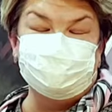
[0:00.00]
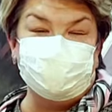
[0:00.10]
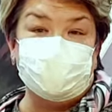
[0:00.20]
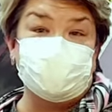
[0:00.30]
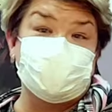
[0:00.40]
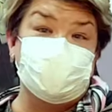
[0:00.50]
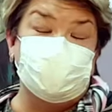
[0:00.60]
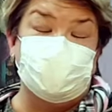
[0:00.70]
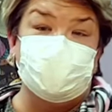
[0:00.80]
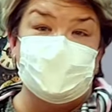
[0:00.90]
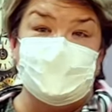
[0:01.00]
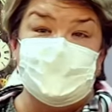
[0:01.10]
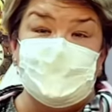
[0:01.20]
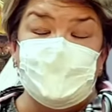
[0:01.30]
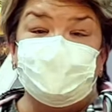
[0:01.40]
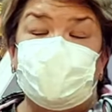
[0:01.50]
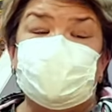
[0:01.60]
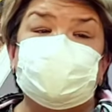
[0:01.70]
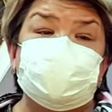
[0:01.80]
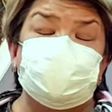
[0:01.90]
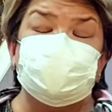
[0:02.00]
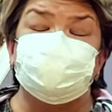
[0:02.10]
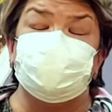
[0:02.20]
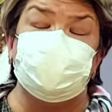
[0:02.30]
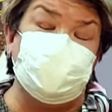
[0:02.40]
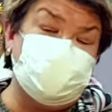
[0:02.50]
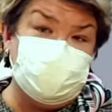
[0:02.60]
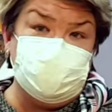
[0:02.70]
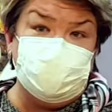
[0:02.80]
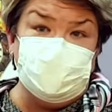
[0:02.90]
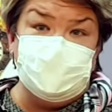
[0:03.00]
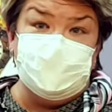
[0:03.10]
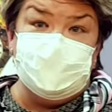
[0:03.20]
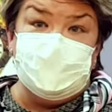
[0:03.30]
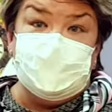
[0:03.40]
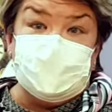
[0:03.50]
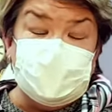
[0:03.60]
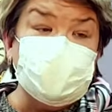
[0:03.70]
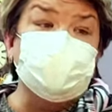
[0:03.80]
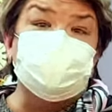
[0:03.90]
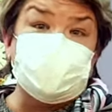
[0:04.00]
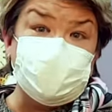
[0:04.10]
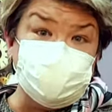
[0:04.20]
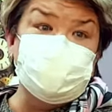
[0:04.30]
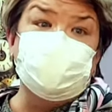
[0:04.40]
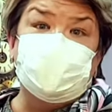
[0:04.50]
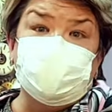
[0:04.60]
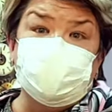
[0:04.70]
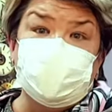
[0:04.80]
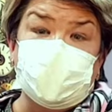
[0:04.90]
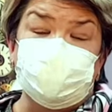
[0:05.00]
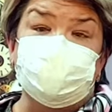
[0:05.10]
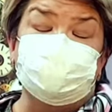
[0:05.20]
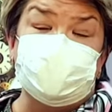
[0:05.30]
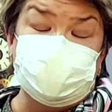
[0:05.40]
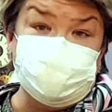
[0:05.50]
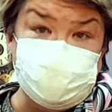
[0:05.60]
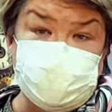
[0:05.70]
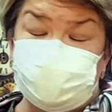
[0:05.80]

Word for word: Предложение. Вот. Принесите извинения. За что? Данным сотрудникам, за что? которым вы сегодня